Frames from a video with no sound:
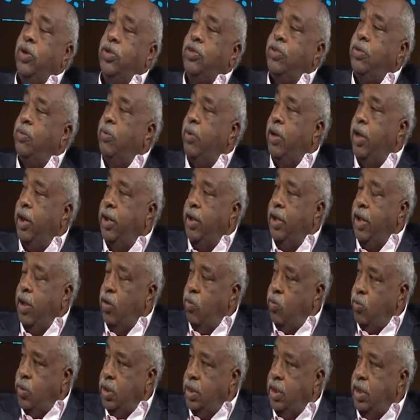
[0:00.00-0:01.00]
نحن هنا في
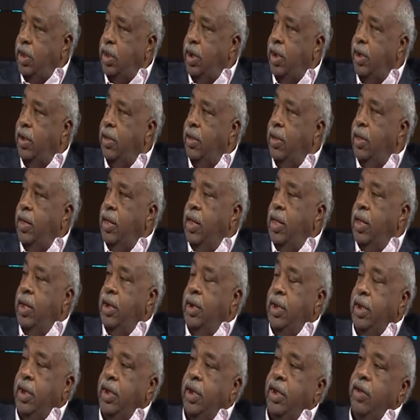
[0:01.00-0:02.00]
السودان عندنا
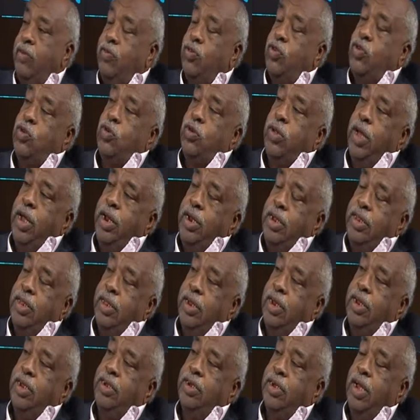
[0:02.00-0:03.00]
اشكاليه لو في
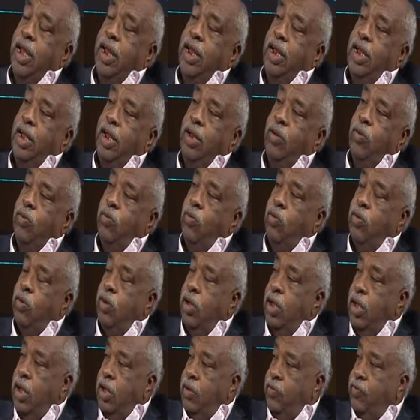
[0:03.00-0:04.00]
قريه في اقصى
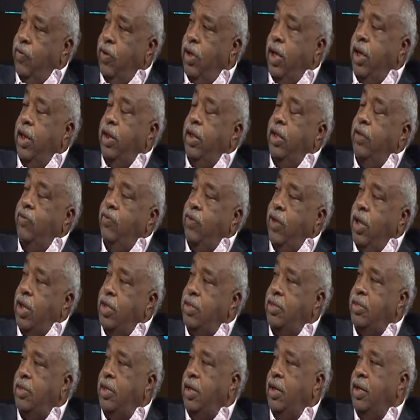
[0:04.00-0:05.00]
الجزيره او
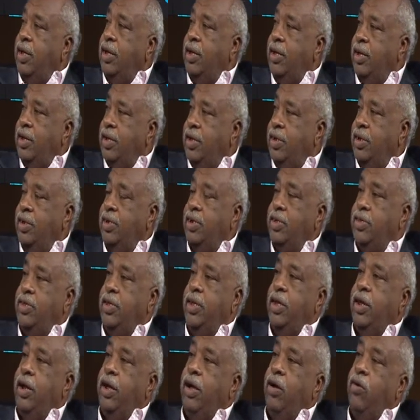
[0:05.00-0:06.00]
في مناطق في اسماء
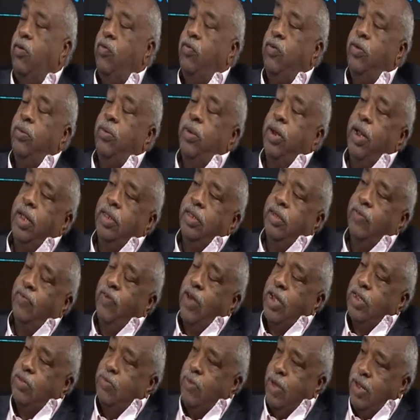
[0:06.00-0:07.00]
صعبه جدا احيانا
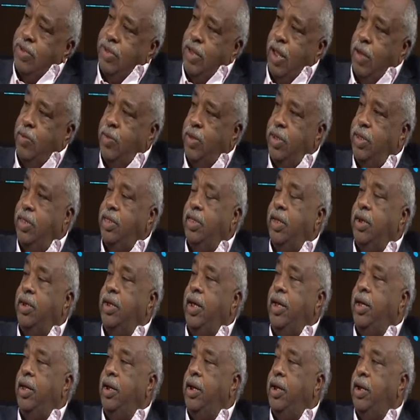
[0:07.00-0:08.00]
المذيعين لا
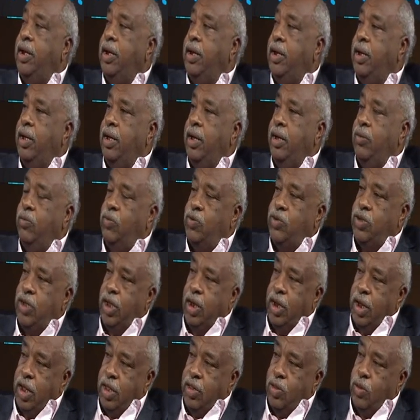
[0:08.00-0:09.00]
ينطقوها صحيحه صحيح
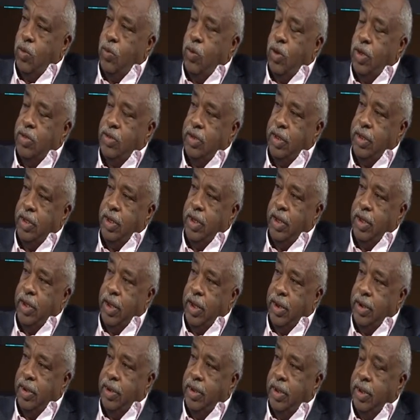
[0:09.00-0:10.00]
ففيها اشكاليه
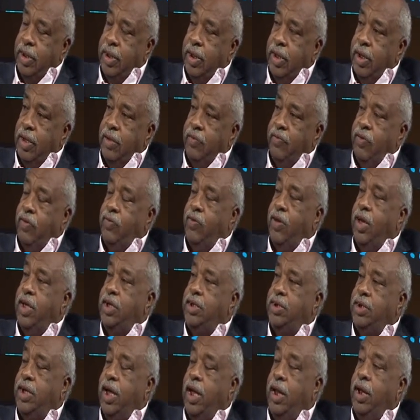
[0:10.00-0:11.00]
وفيها حرج بالغ
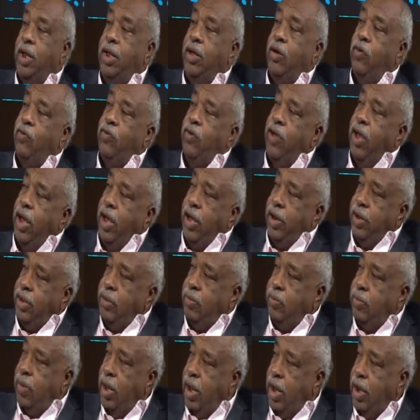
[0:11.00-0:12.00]
يعني مم.
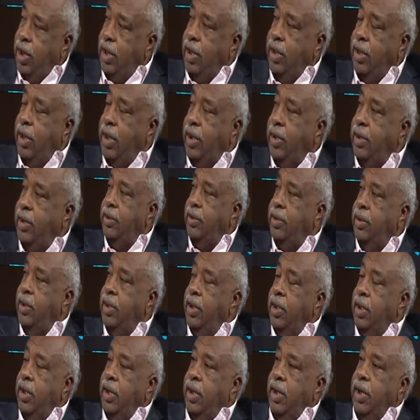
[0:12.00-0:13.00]
انا اذكر كنت
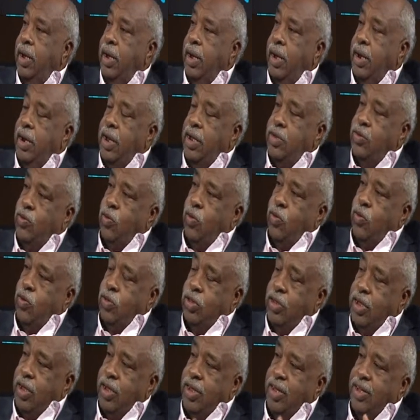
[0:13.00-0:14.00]
يعني آه، في
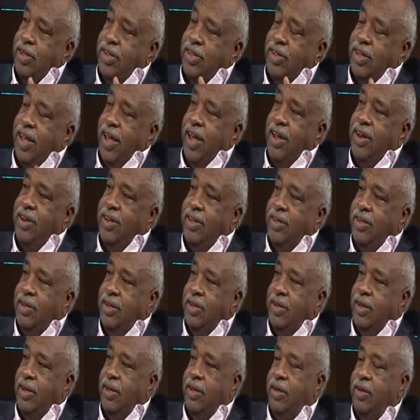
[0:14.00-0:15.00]
الاذاعه في
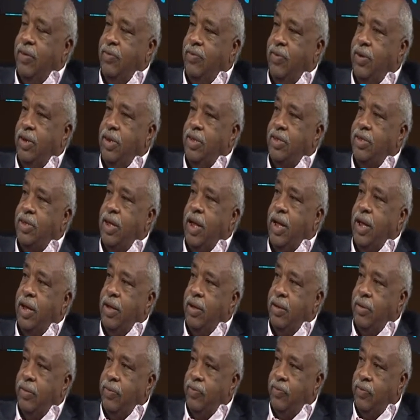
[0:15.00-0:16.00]

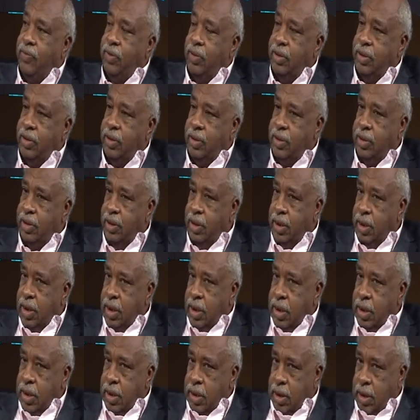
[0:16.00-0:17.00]
عندما اشتغلنا في
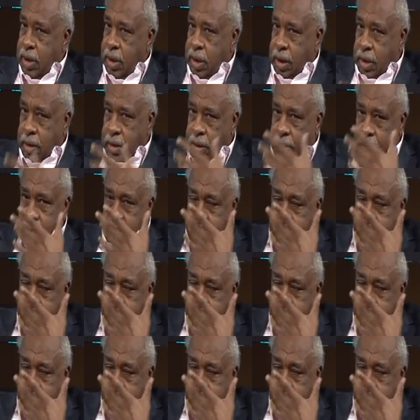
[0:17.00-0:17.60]
الاذاعه في اول بدايتنا في